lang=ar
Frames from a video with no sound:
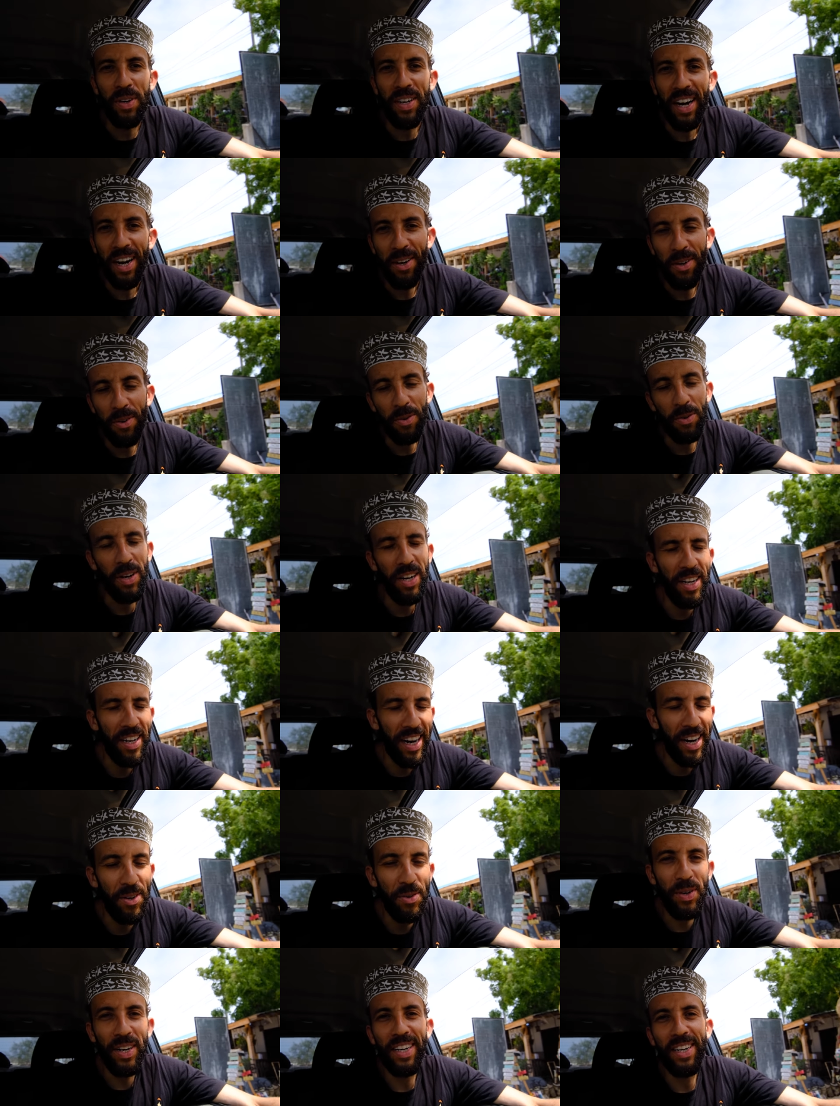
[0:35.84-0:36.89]
راح اللي راح
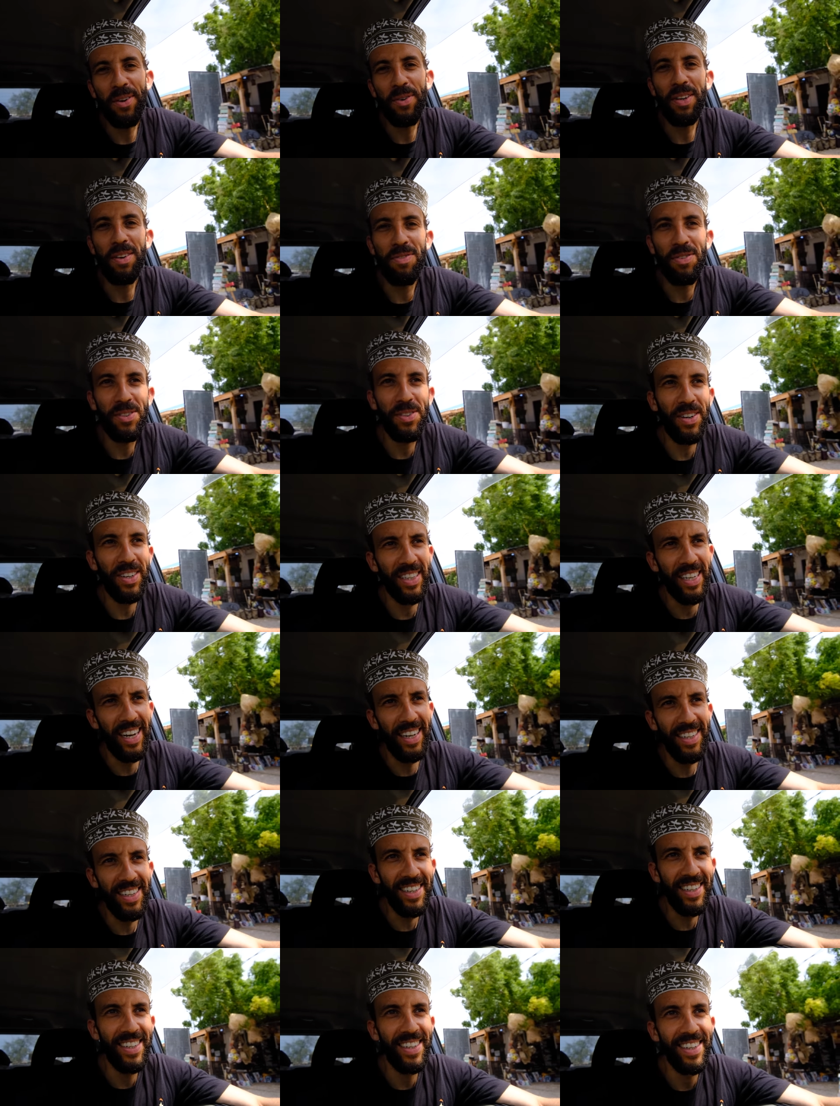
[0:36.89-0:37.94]
يورينا وين الفندق
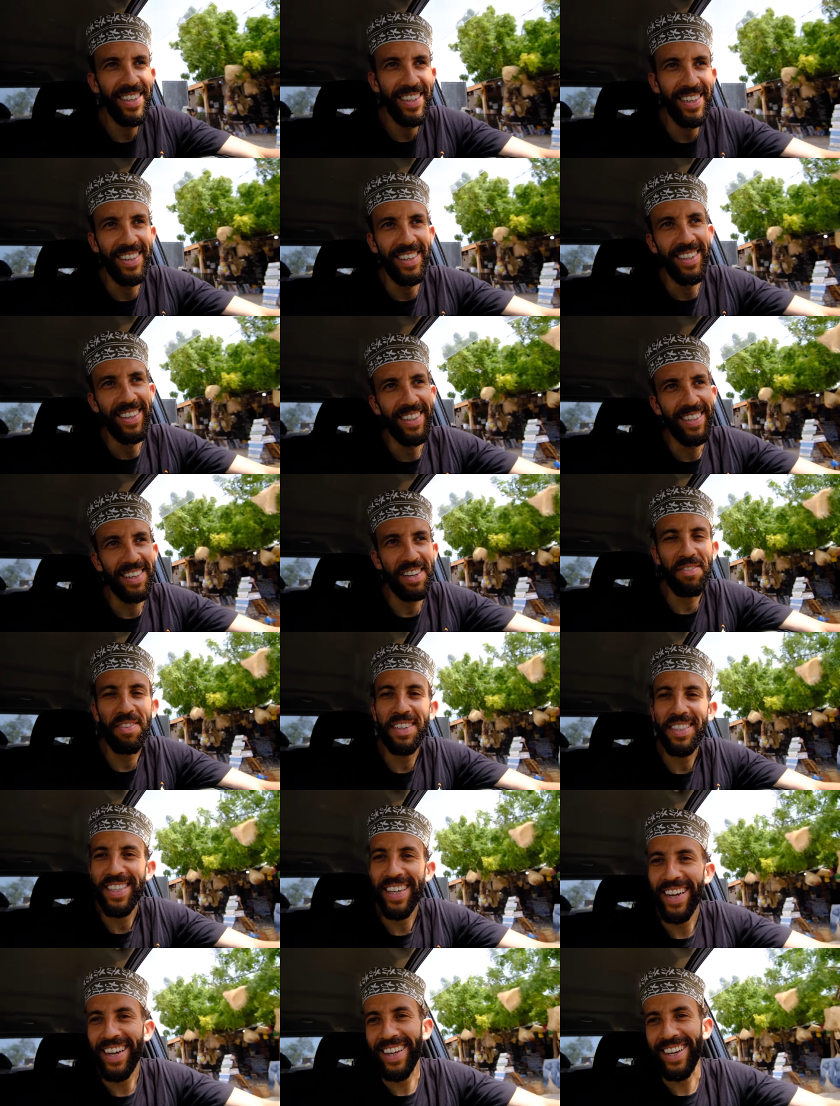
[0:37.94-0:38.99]
تاعنا طفل
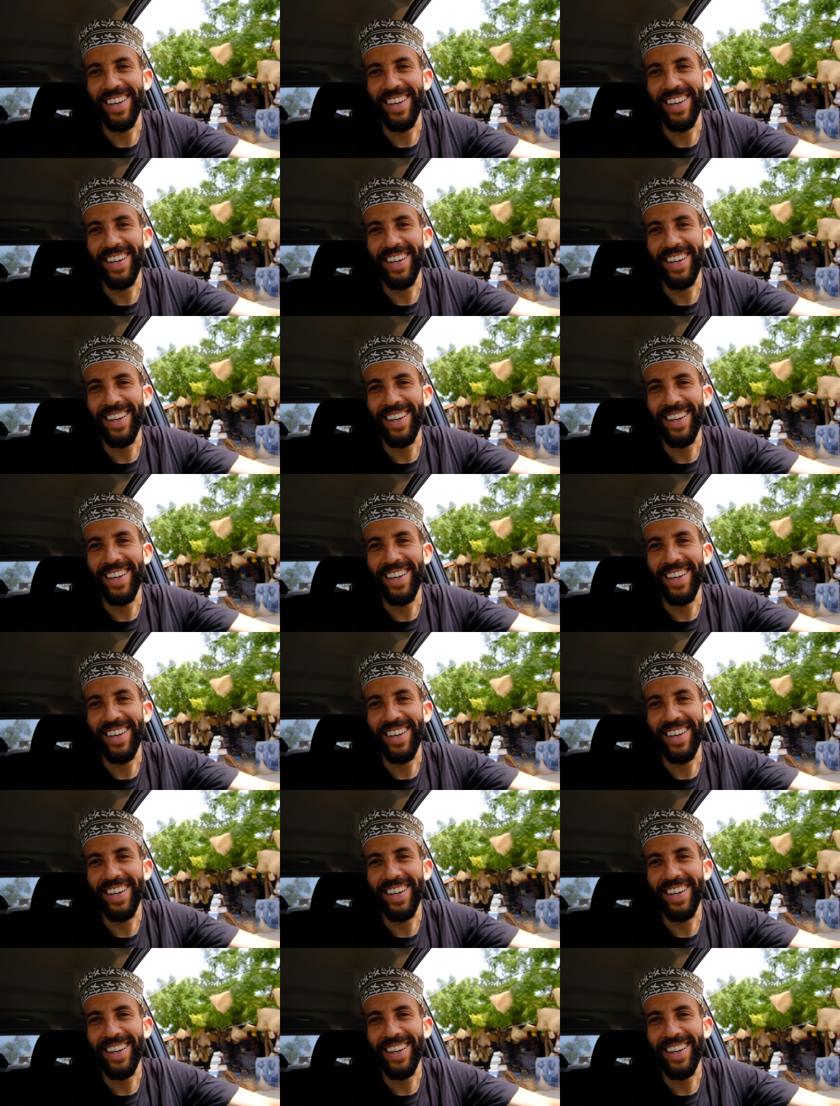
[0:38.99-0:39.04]
صغير